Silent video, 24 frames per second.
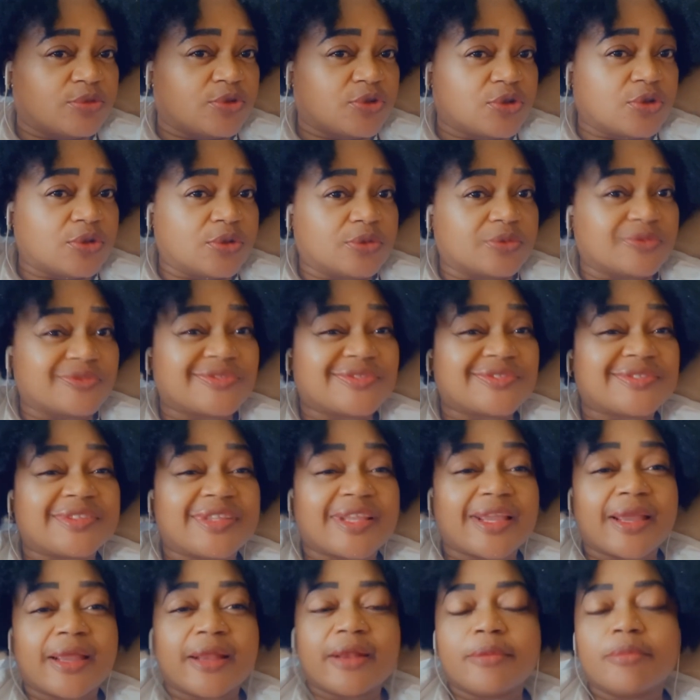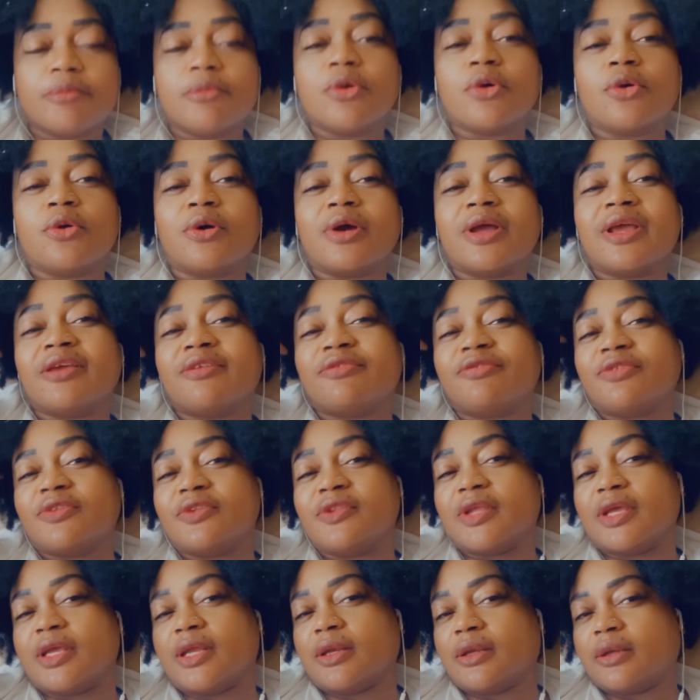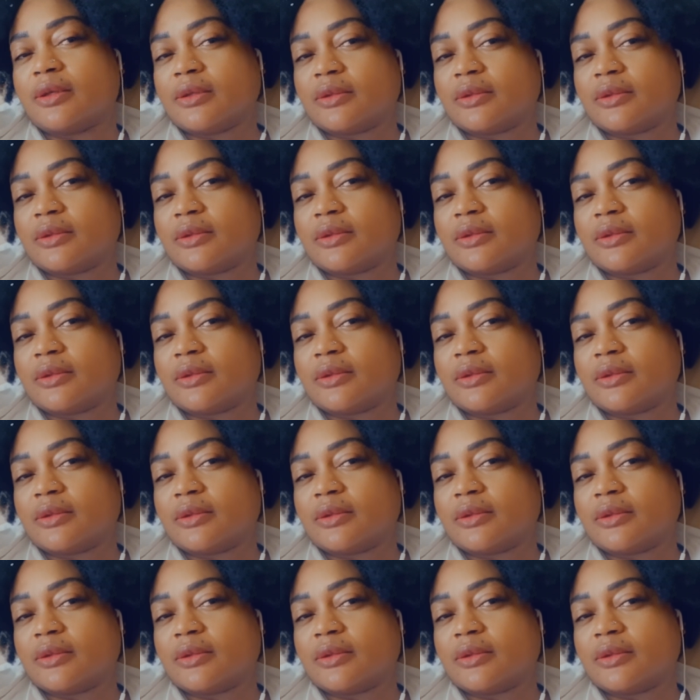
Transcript: sont tellement infidèles.